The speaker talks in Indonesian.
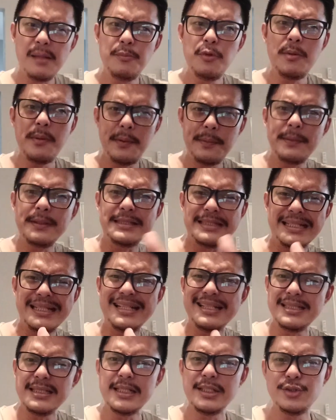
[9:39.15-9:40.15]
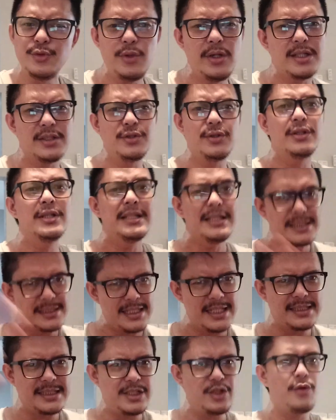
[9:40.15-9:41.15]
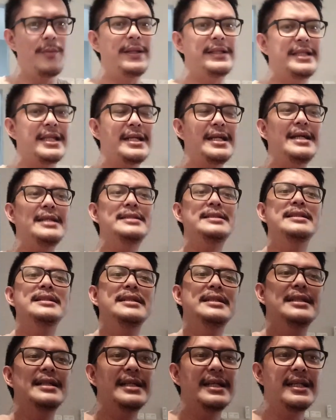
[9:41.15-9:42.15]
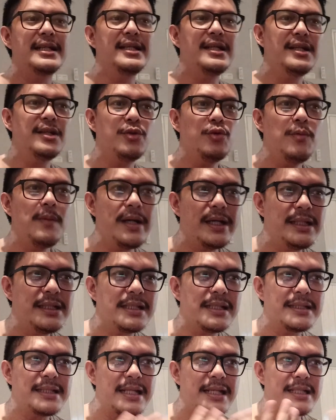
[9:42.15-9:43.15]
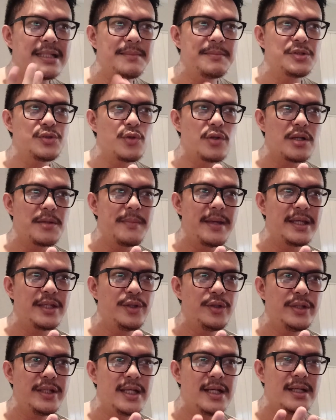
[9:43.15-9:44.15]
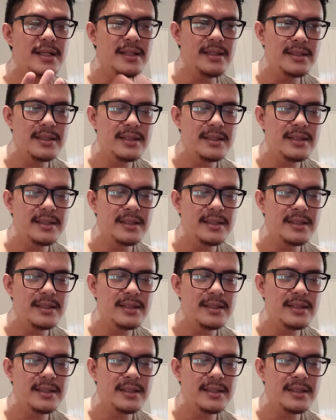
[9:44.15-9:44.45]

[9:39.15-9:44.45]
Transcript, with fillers: album apa single sih guys gue gak tau jelasin di komentar guys karena gue makin tertarik sama suara Baekhyun yang